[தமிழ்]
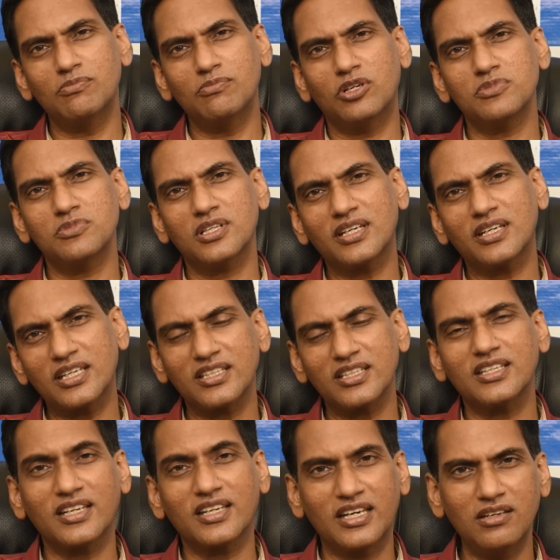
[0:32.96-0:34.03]
சிம்டம்ஸ் தான்
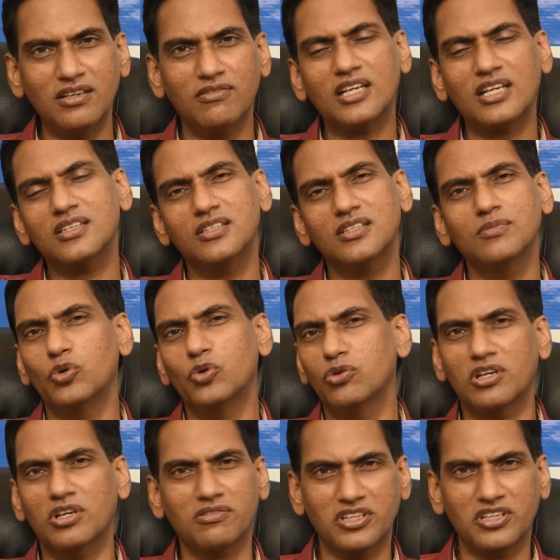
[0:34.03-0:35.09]
கிட்டத்தட்ட ரெண்டு வாரத்துலேருந்து மூணு
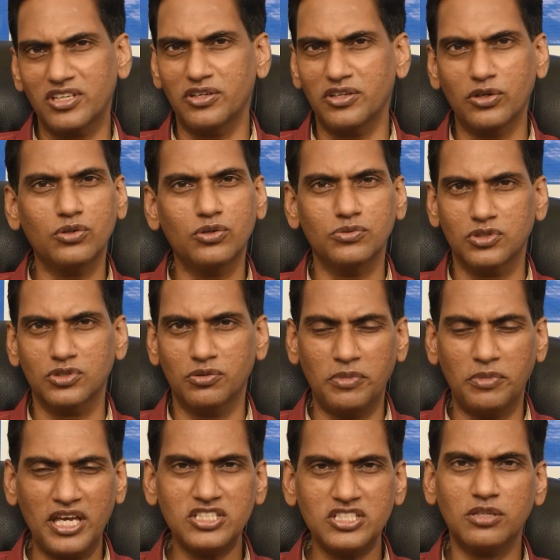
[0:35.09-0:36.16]
வாரம் வரைக்கும் இருக்கும் ஸோ
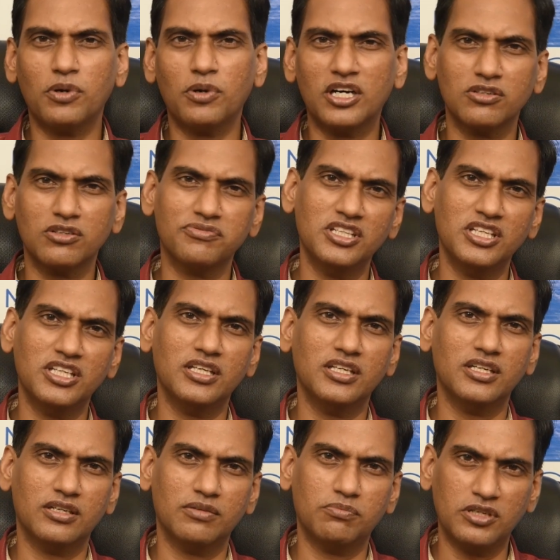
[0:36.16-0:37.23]
மேஜர் பார்ட் ஆஃப் தி
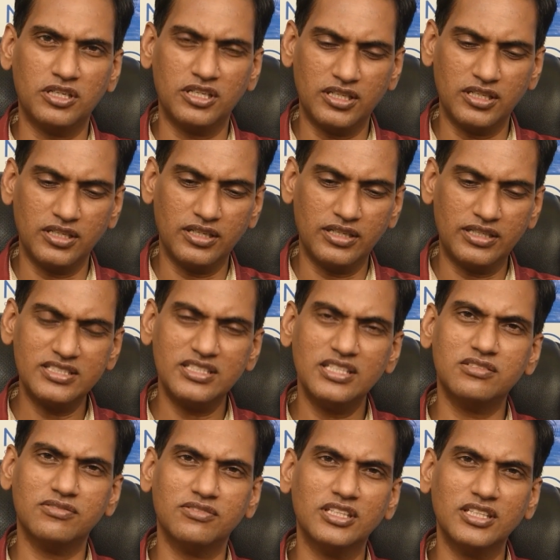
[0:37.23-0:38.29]

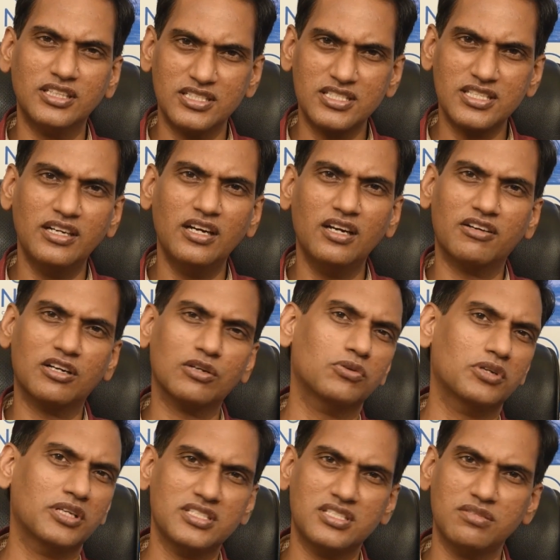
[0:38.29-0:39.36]
டிசீஸ் வந்து இந்த ஸ்கின்னில்
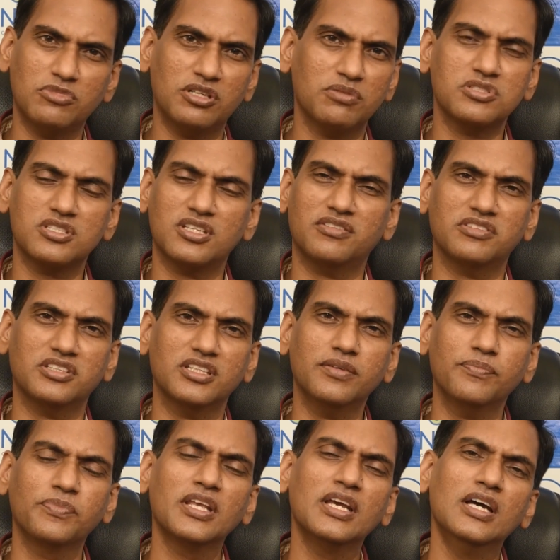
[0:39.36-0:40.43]
வரக்கூடிய சிம்டம்ஸ் தான் வந்து
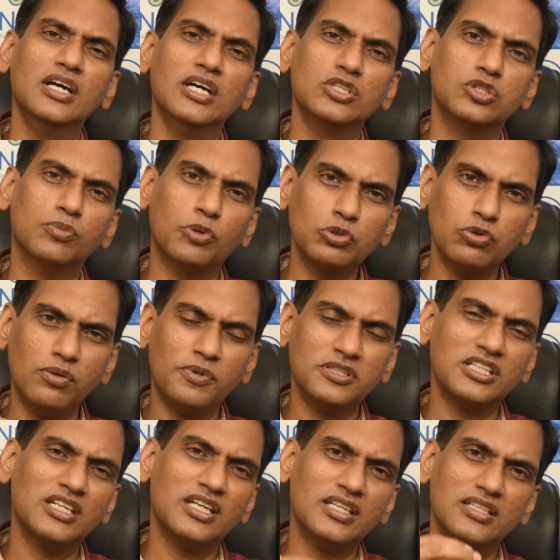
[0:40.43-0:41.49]
ஸோ பொதுவாக
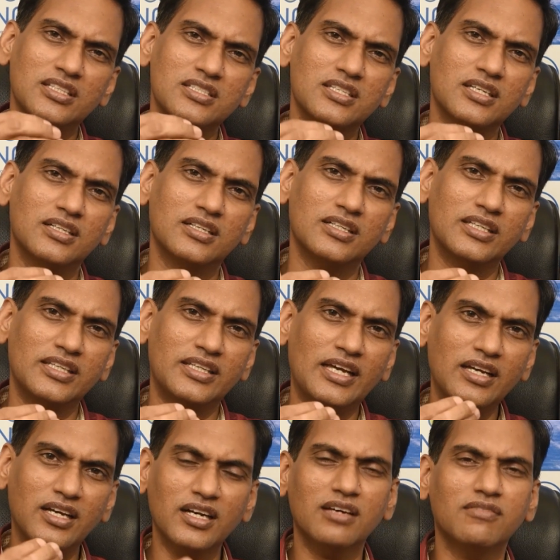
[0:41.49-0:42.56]
பார்த்திங்கன்னா இந்த
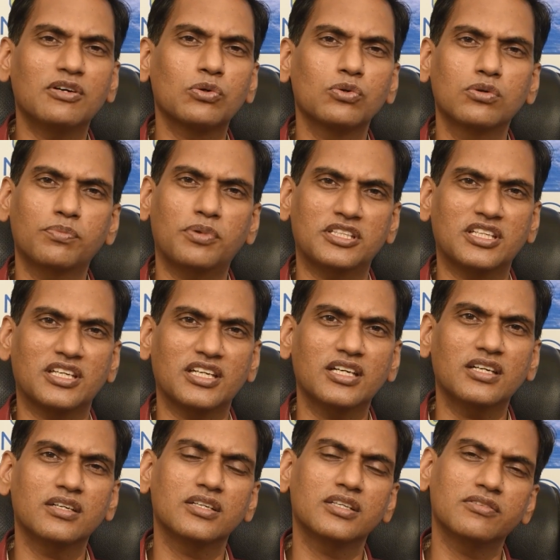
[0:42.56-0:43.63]
எங்கெல்லாம் வரும்னு பார்த்தீங்கன்னா
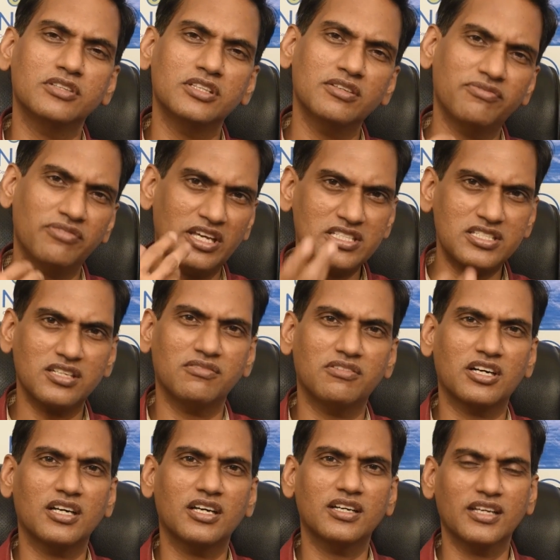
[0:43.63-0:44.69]
இது வந்து ஃபேஸில்
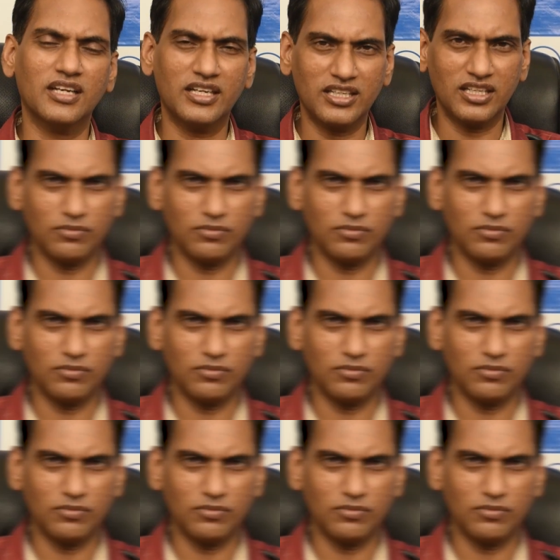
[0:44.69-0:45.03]
வரலாம் இல்லாட்டி